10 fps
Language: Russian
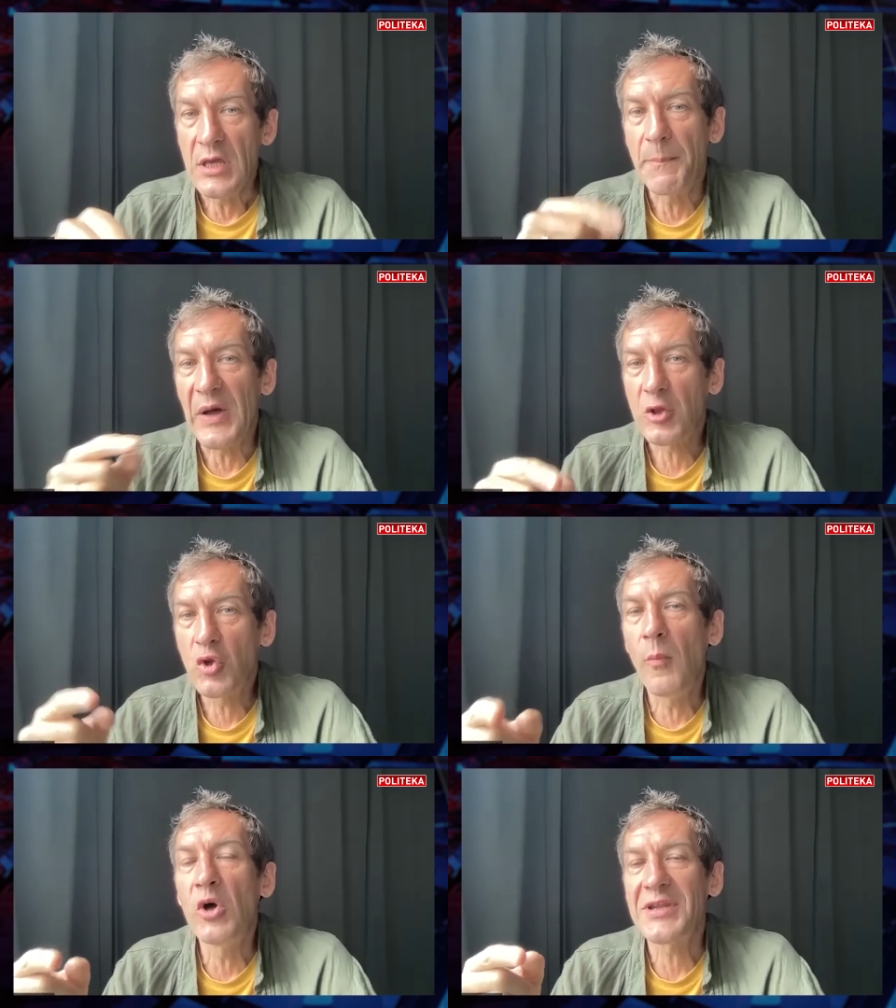и
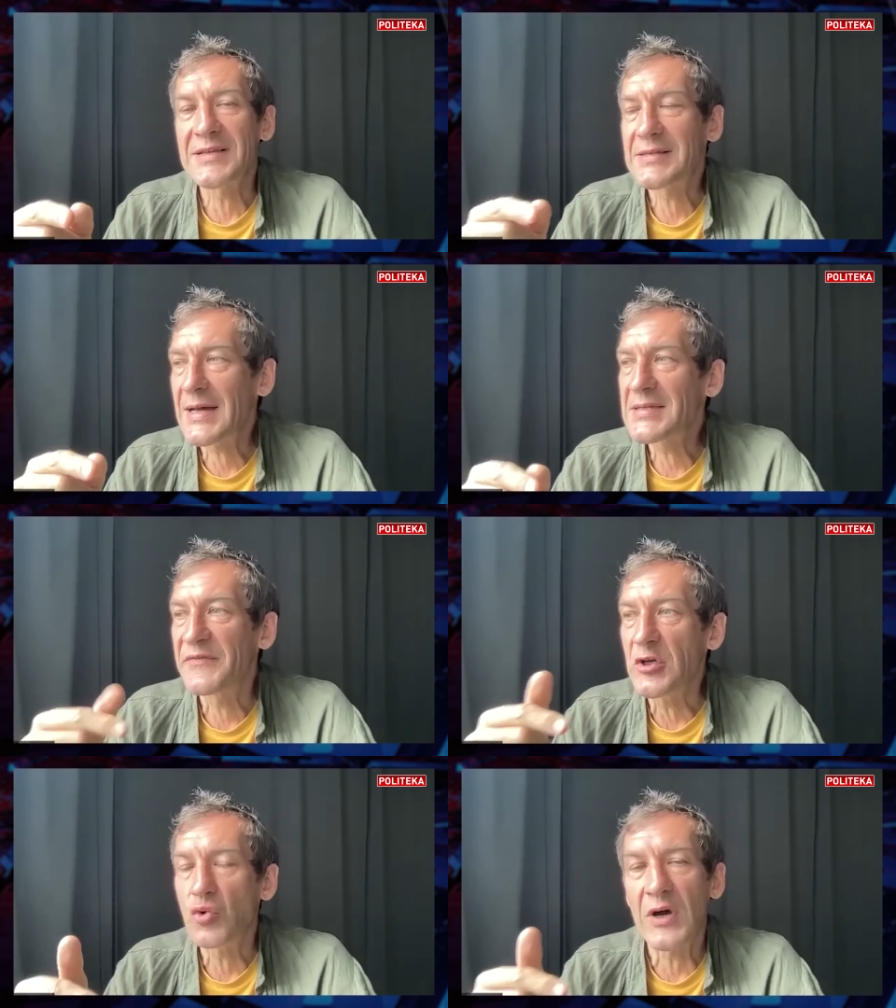потом он
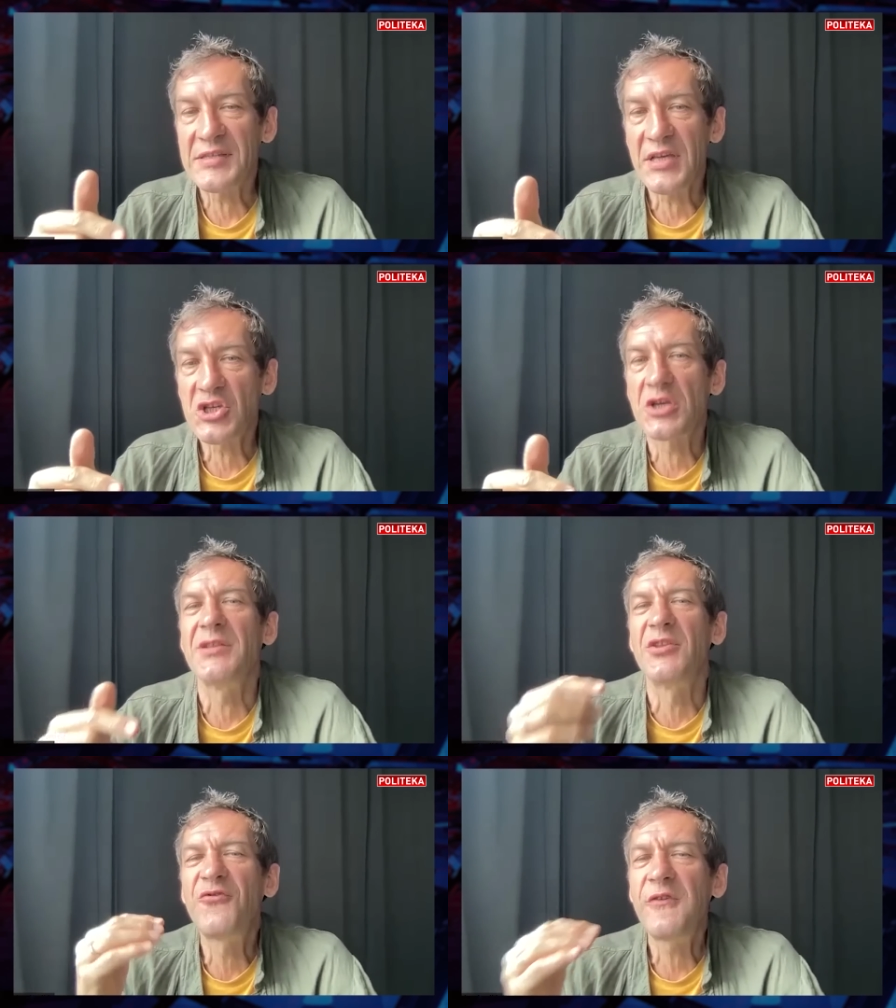рассказывает у
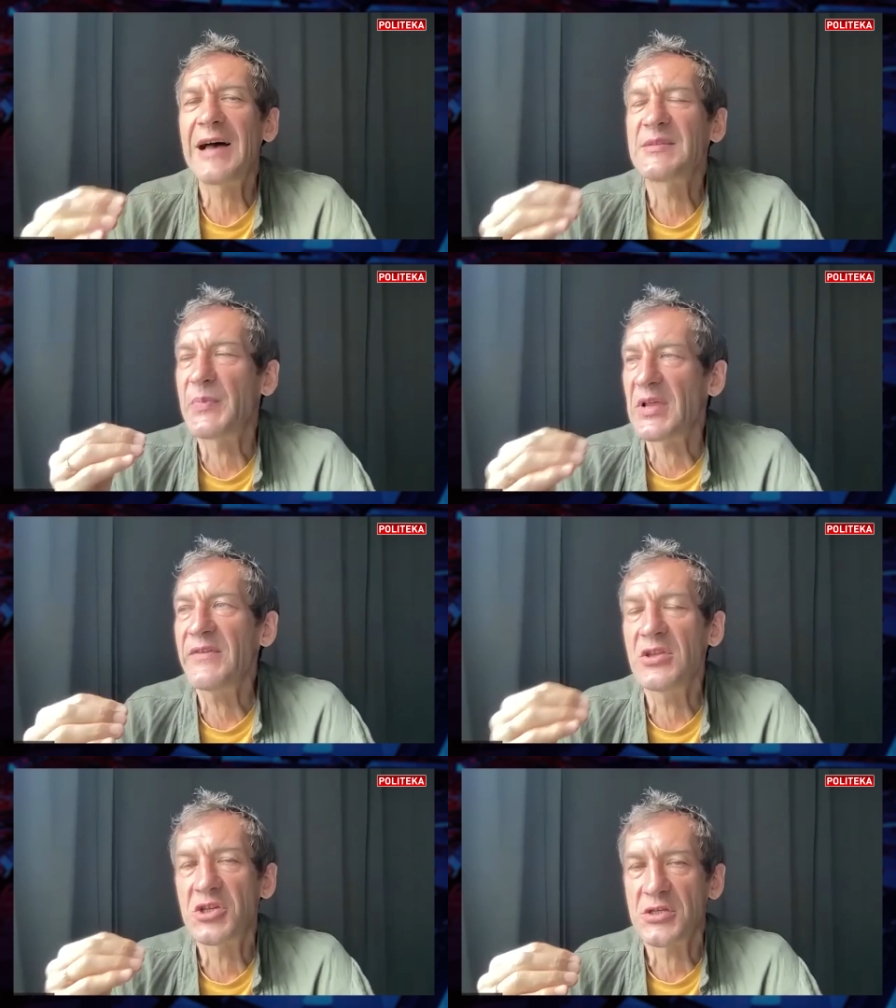Осечкина два с
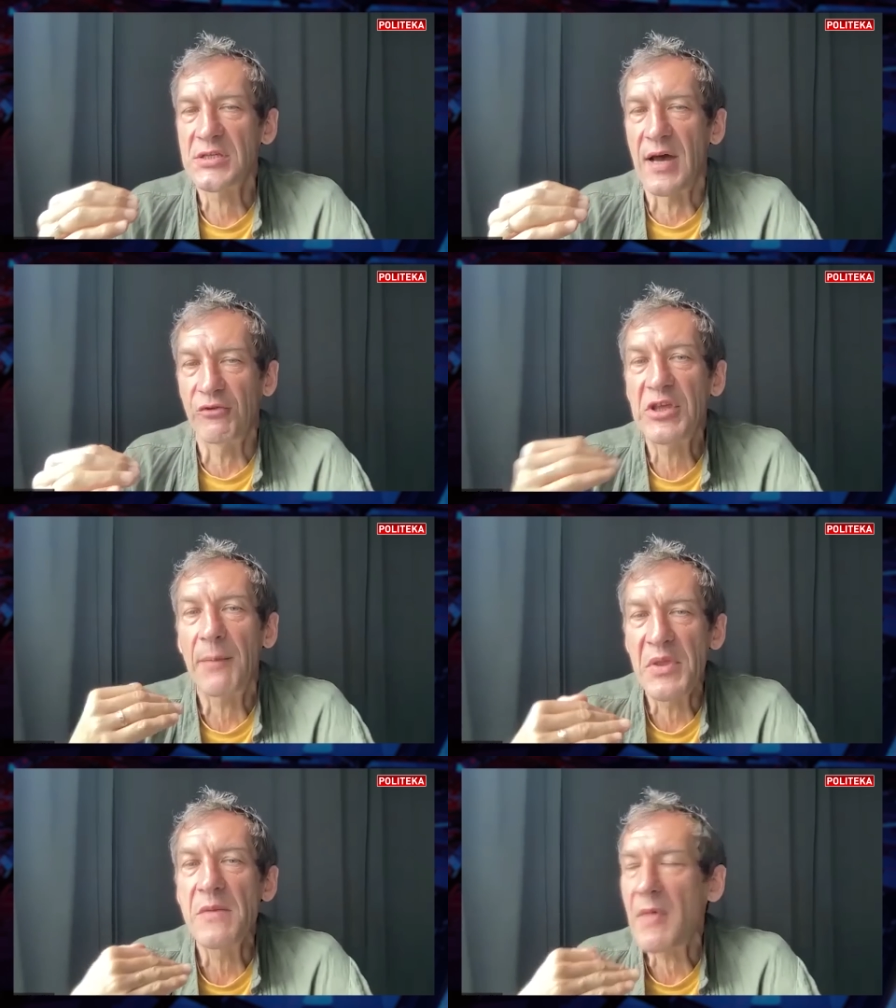половиной часа. Вот
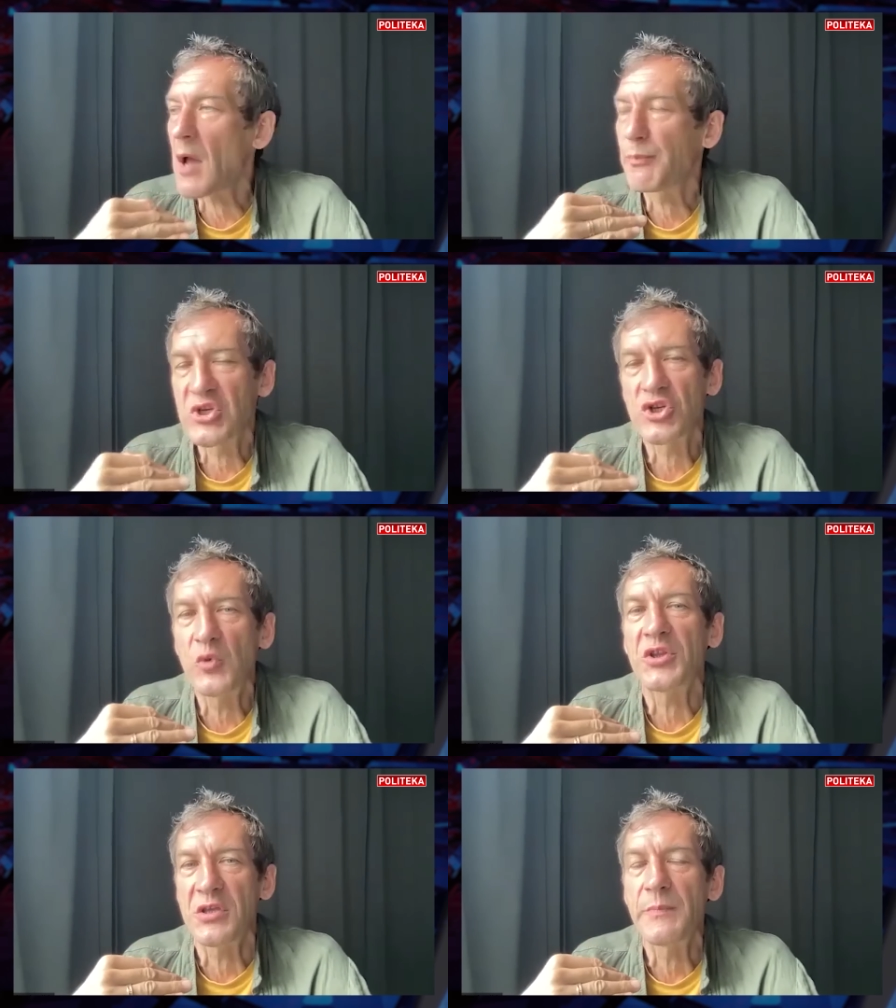я понимаю,
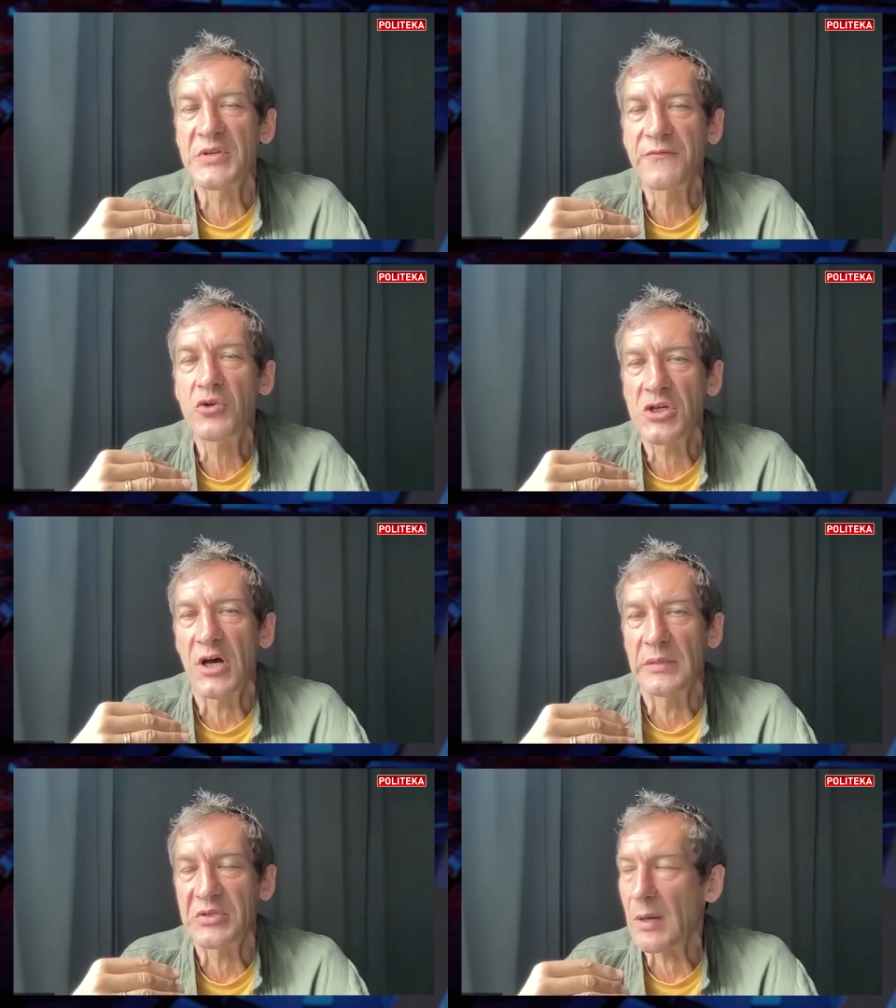почему это не
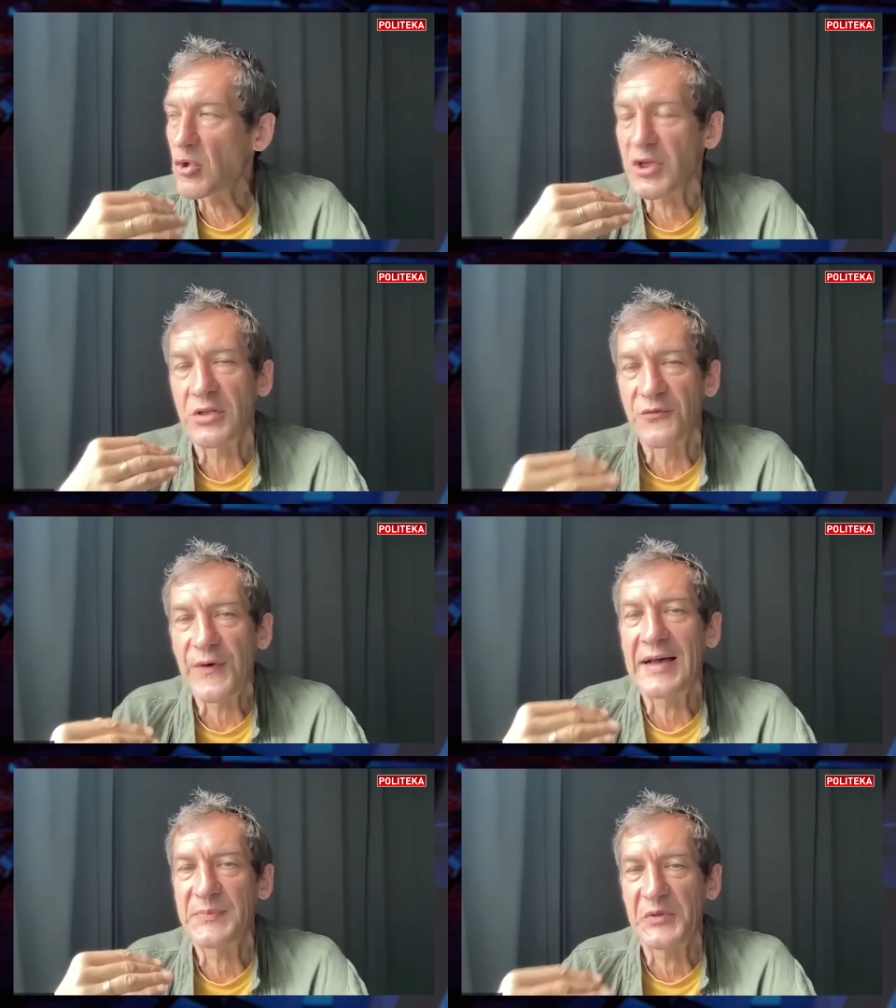прозвучало, потому что это
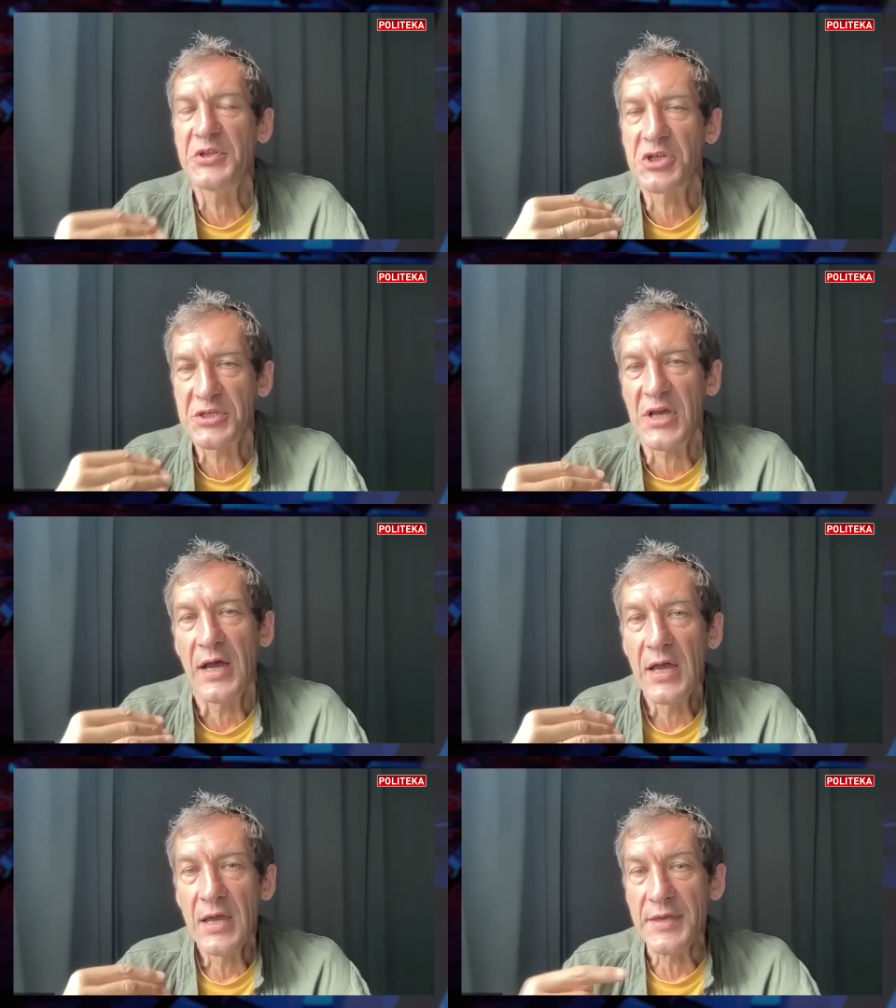два с половиной часа.